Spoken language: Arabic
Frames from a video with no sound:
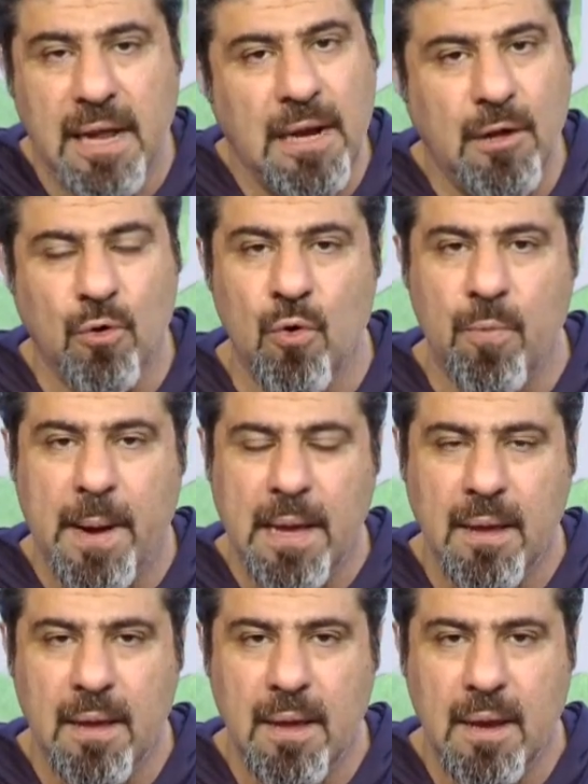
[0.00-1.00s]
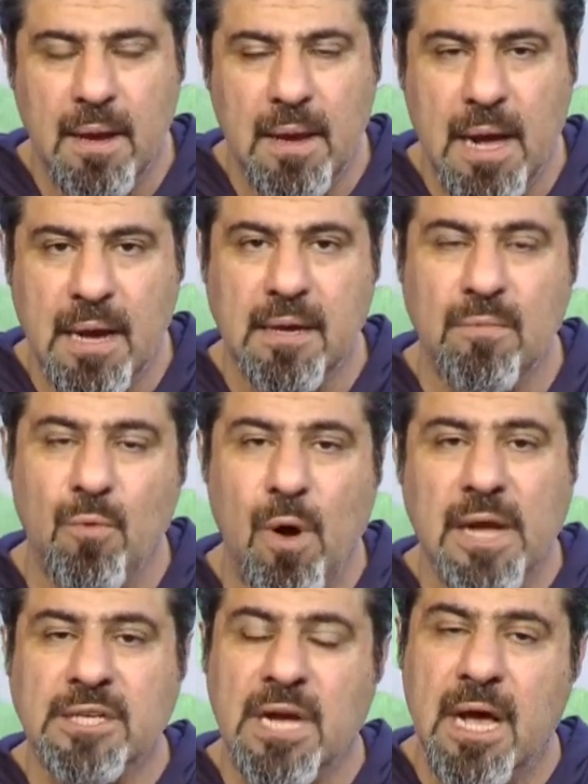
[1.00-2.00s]
عن العقوبه لكن مو
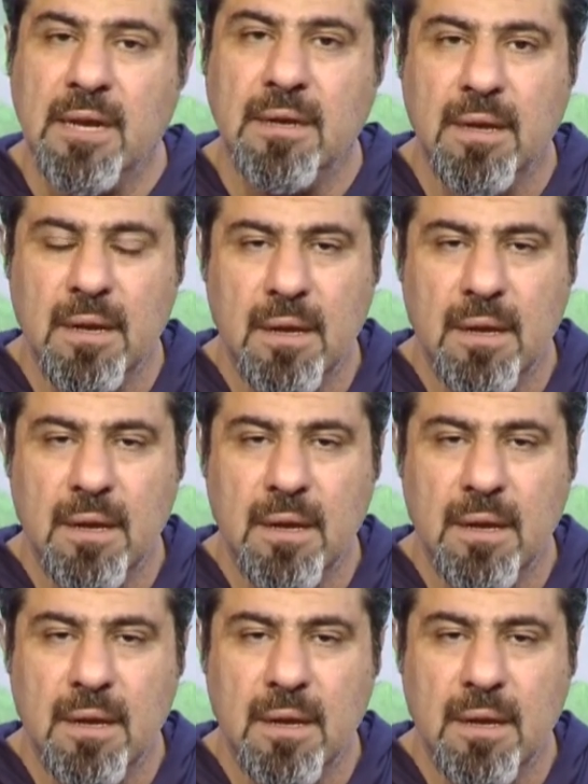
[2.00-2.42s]
عشان